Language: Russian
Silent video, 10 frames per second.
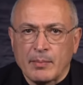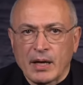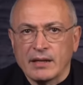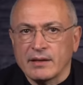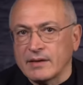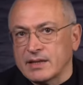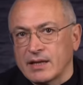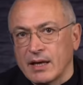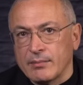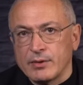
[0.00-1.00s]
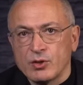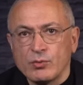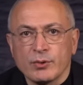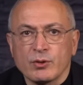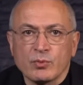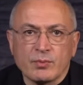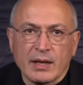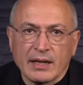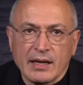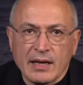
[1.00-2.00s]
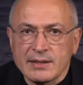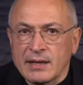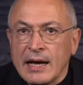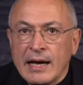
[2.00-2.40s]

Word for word: А пока давайте я объясню, почему смертная казнь –